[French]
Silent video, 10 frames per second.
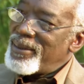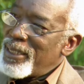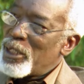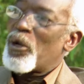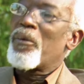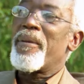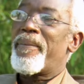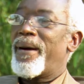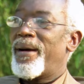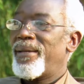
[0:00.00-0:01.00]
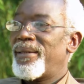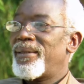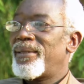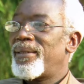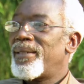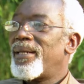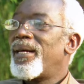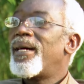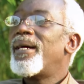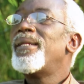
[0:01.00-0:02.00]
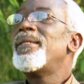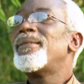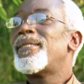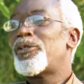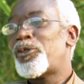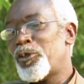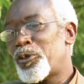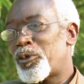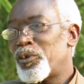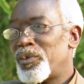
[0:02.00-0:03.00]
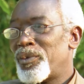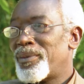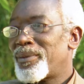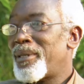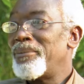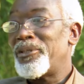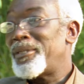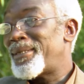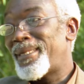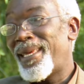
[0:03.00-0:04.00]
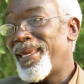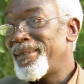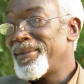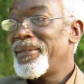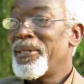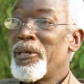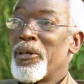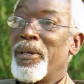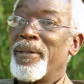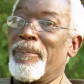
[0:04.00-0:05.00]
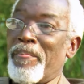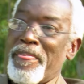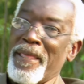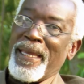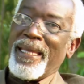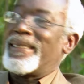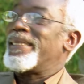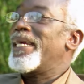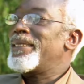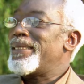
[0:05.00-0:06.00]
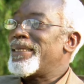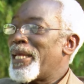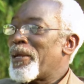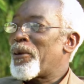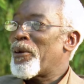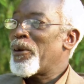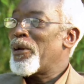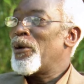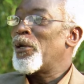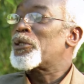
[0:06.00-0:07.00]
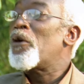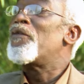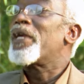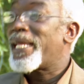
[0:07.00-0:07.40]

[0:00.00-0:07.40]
ne dormez pas. Lisez surtout. Comme je disais, un sage disait que lorsqu'on veut